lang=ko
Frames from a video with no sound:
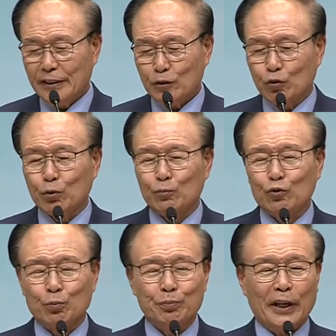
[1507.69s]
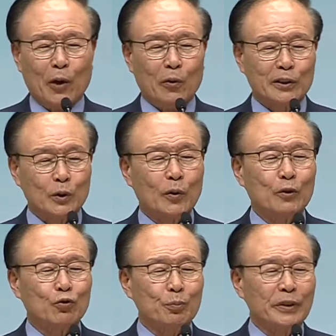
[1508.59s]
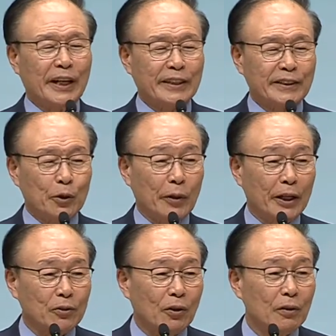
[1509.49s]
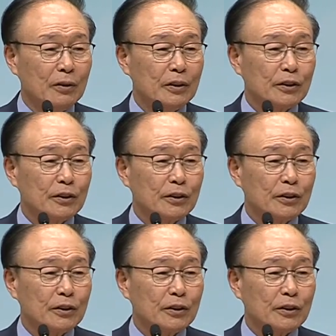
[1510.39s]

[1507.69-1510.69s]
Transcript: 죽음 준비하고 천국을 준비하세요 해도